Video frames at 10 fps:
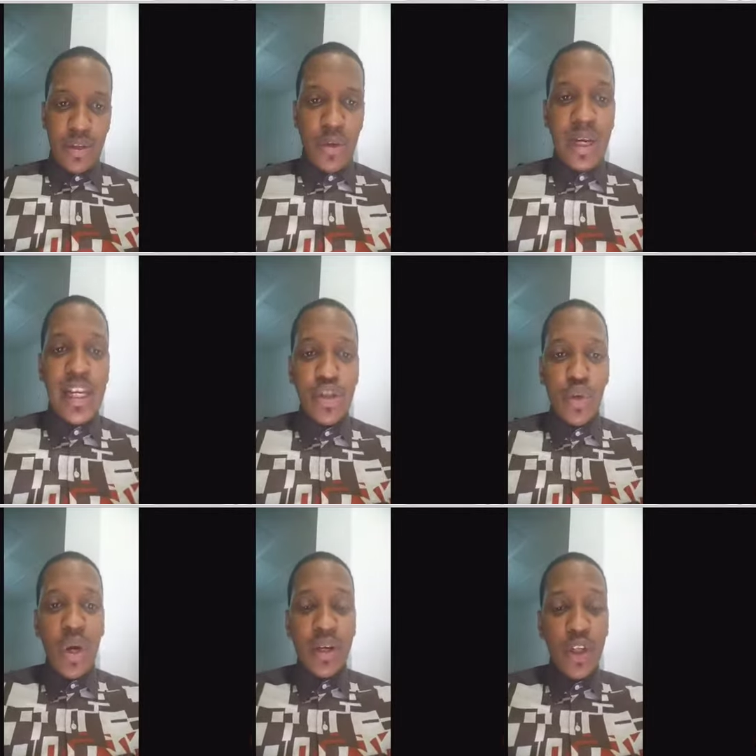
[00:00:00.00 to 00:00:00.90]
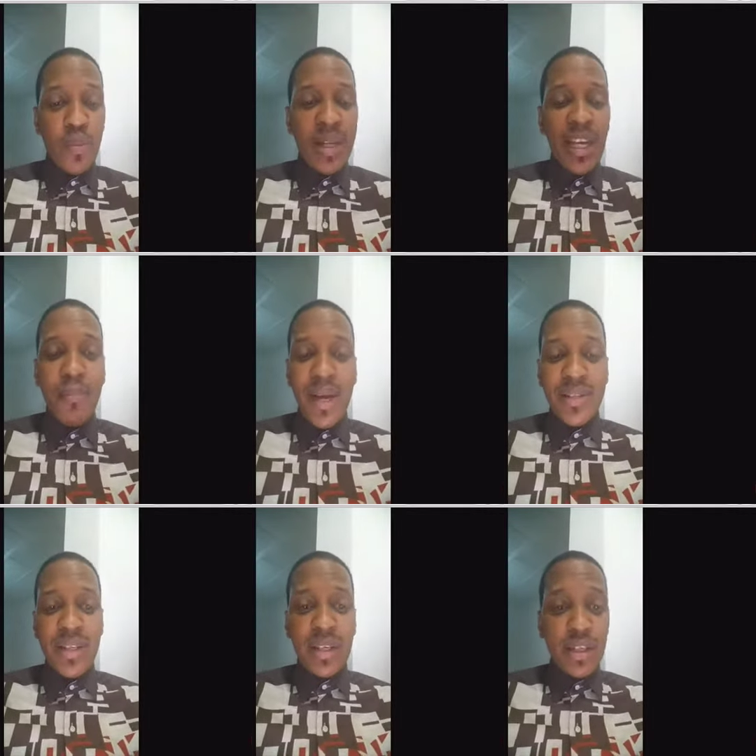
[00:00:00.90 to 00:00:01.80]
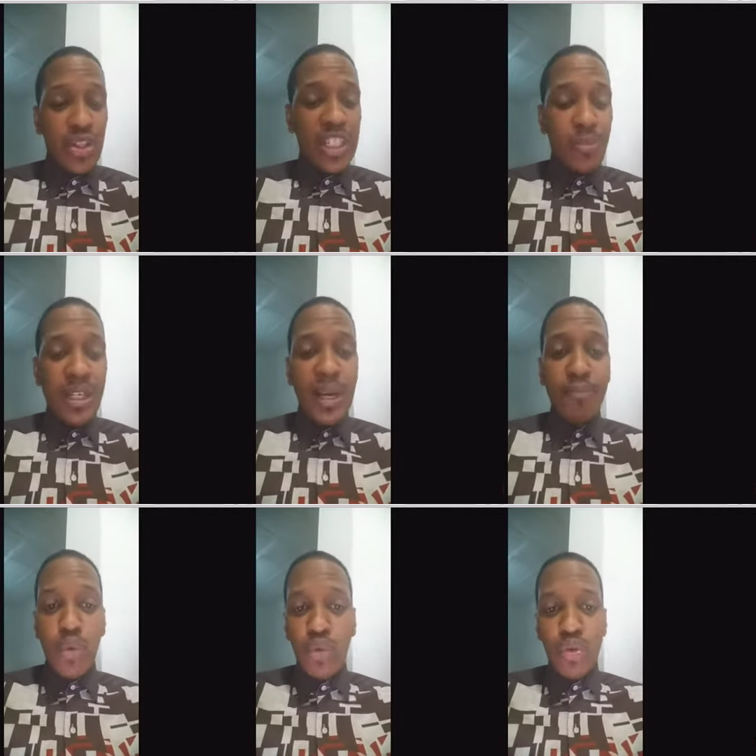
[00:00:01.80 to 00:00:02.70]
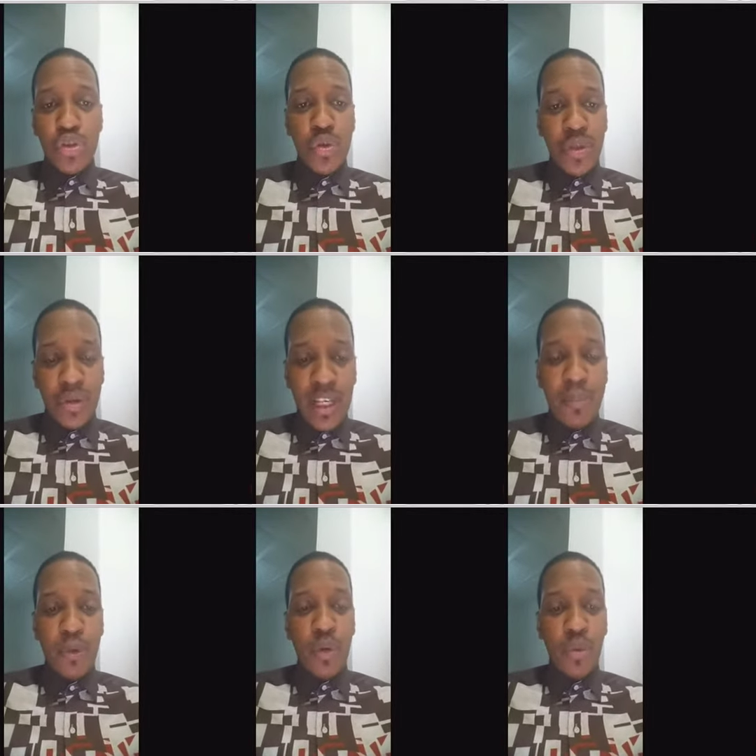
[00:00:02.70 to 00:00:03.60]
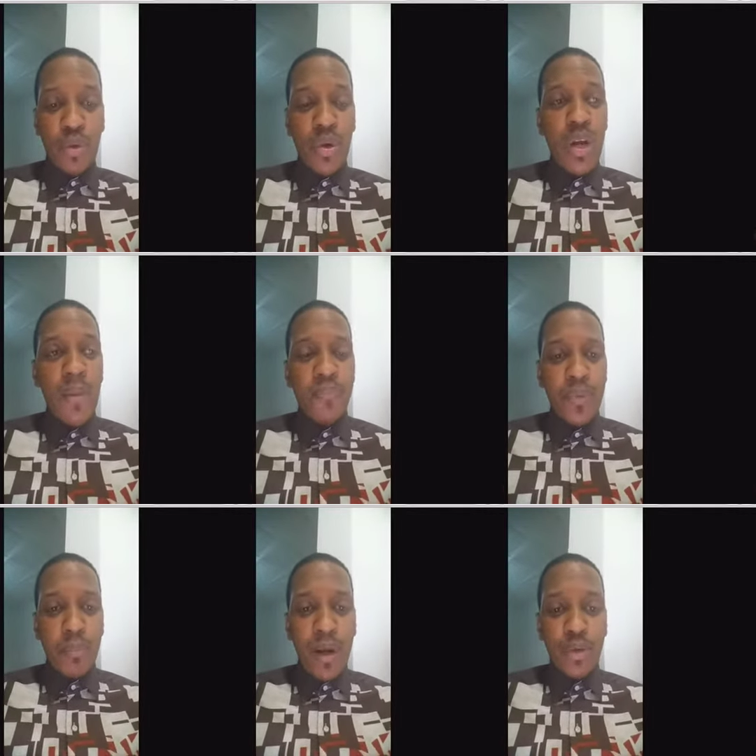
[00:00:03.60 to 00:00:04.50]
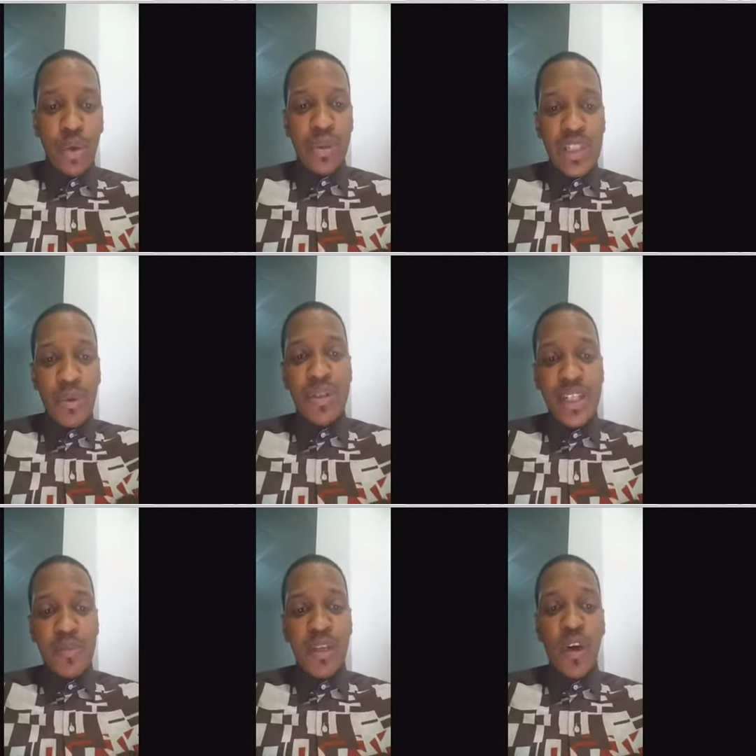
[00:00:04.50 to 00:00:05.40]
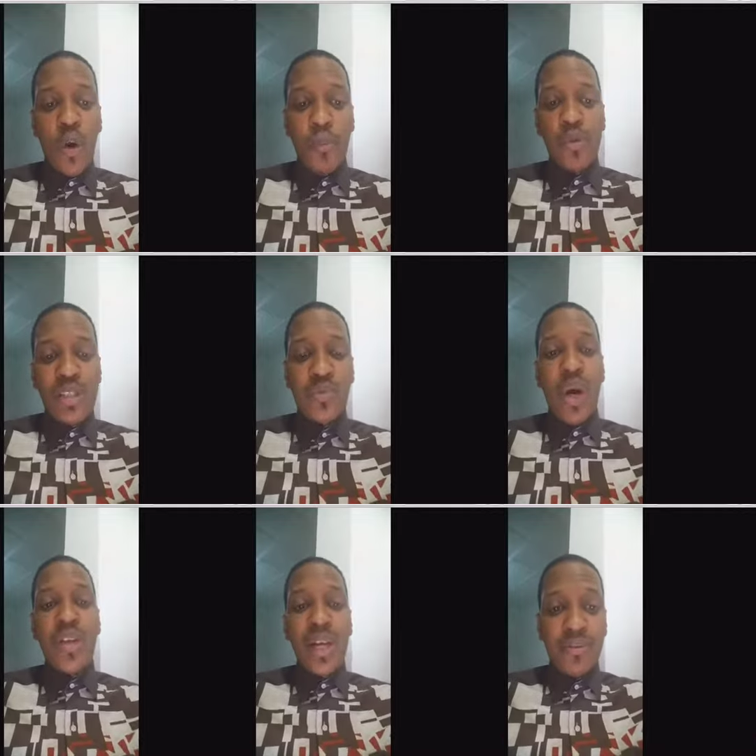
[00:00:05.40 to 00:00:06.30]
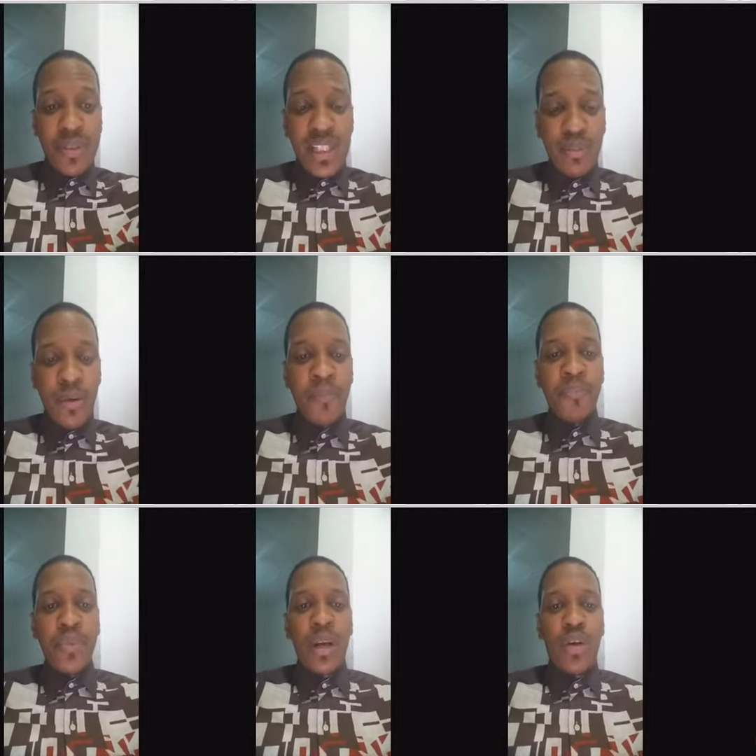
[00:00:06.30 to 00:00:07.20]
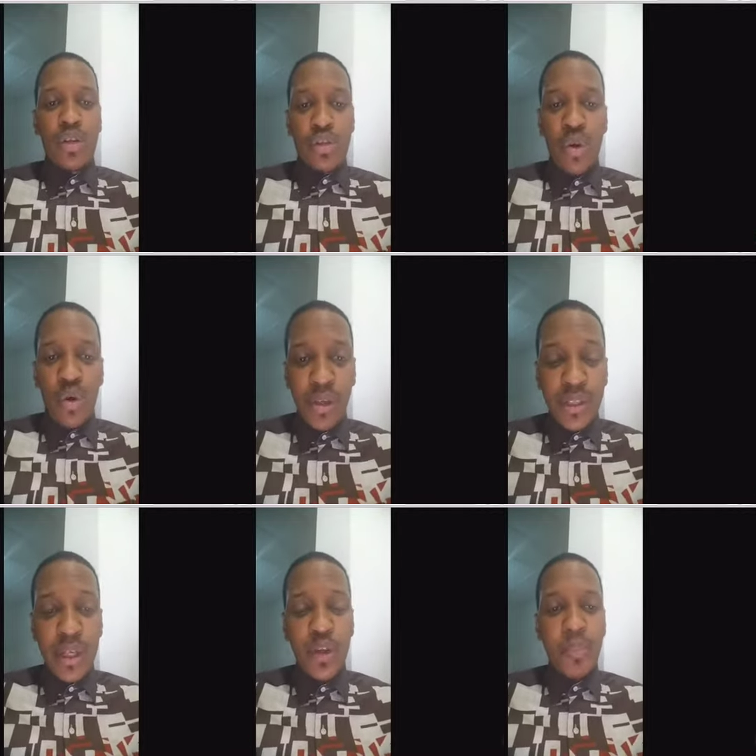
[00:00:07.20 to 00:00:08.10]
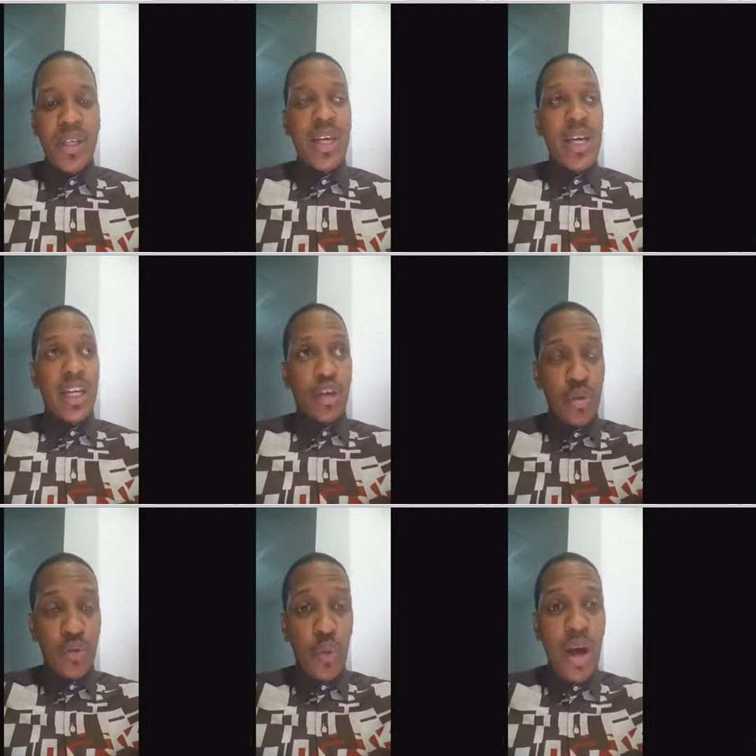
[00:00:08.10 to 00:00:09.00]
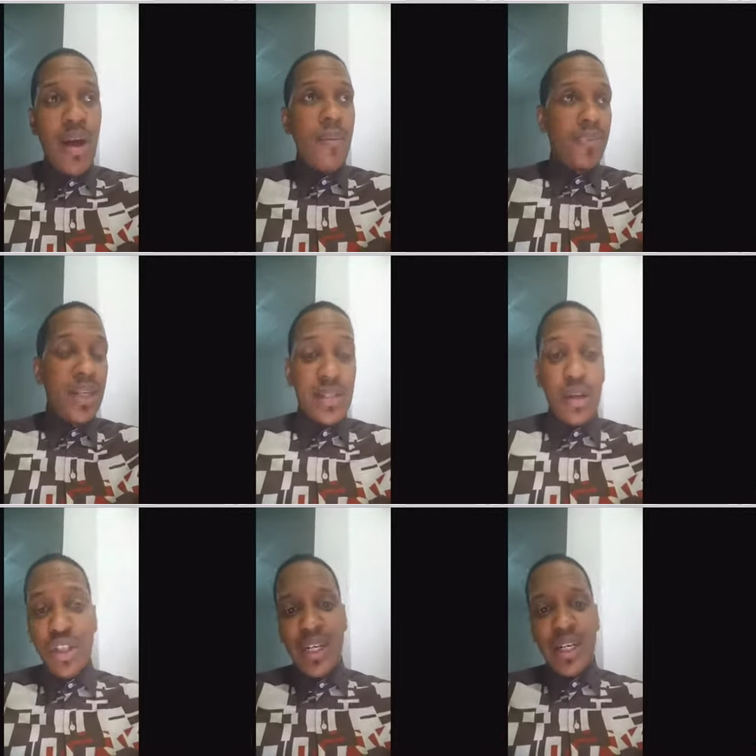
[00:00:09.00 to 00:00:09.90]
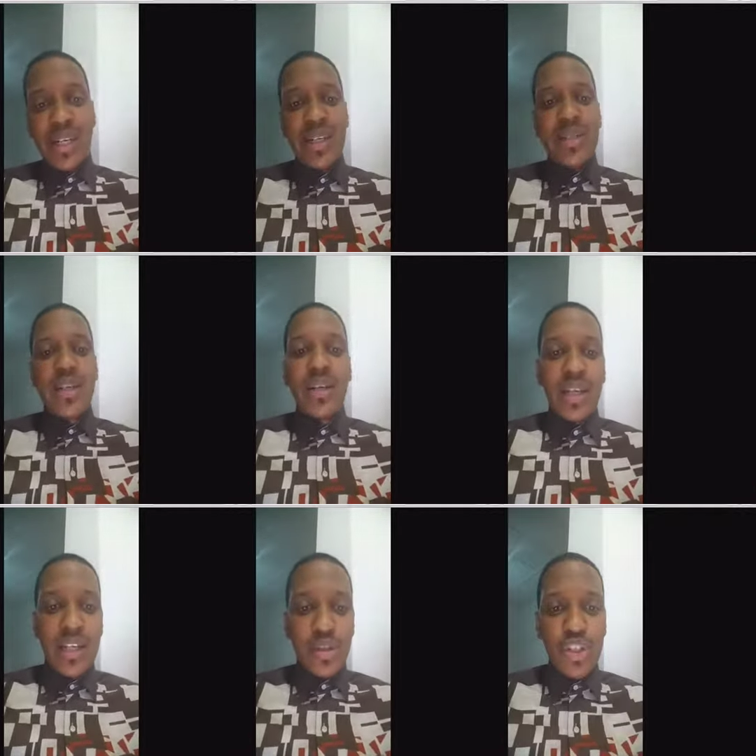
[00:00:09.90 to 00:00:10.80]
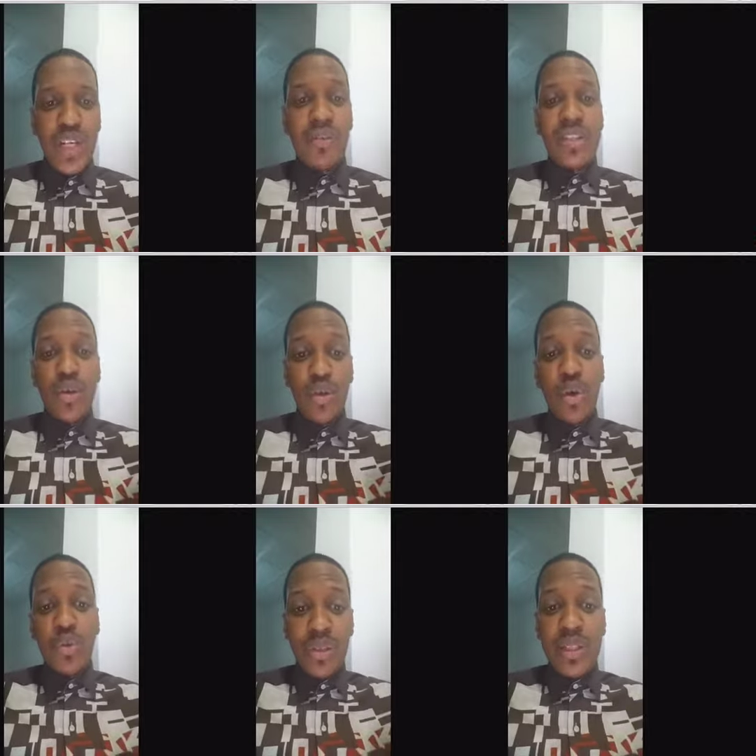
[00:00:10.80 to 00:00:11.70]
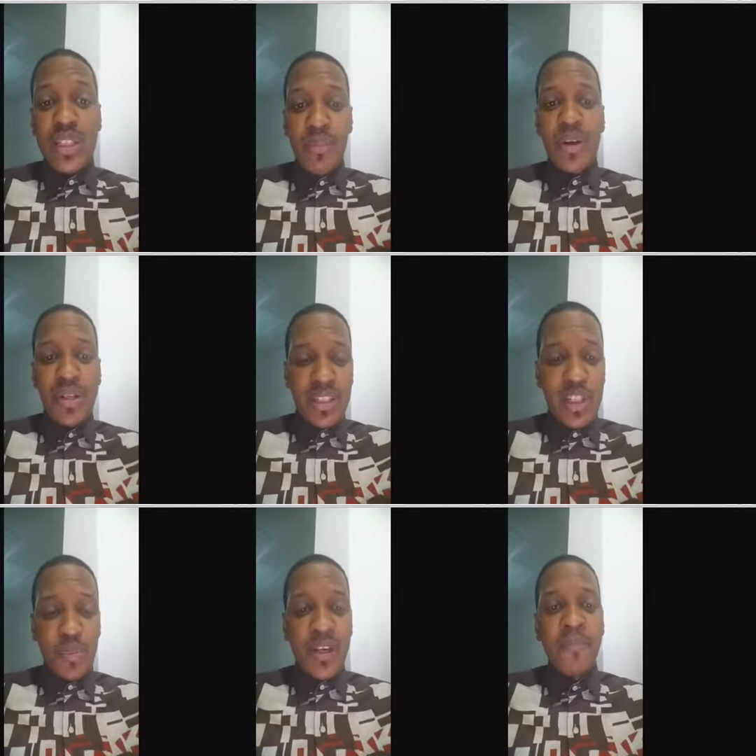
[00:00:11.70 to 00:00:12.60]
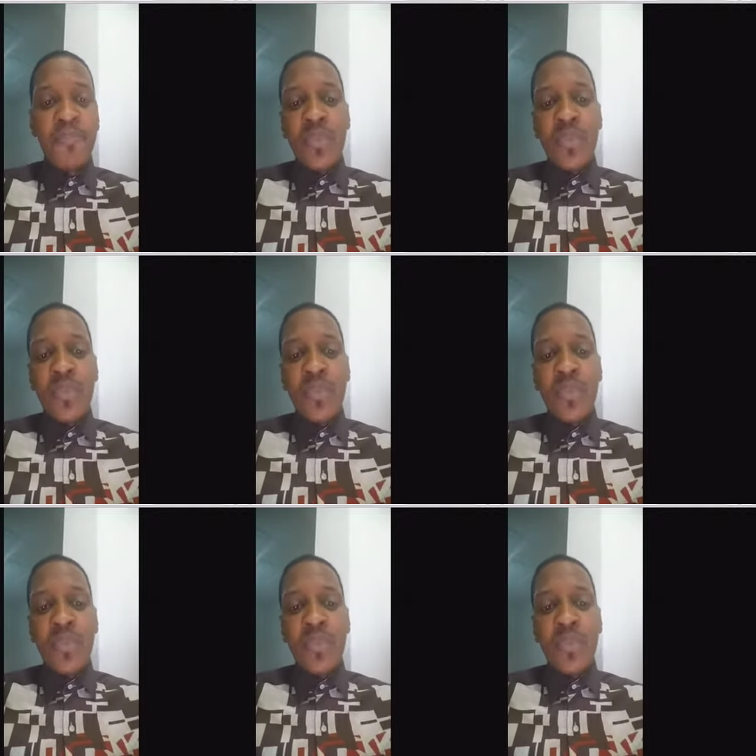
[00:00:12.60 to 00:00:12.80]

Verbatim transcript: Donc là, je crois que de manière basique, j'ai expliqué beaucoup de choses en très peu de mots. Donc, par le don du discernement des esprits, on peut aussi voir dans l'invisible. Lorsqu'on est en train de prier et que je vois des anges à l'église, Qu'est-ce que j'ai vu C'est le don du discernement des esprits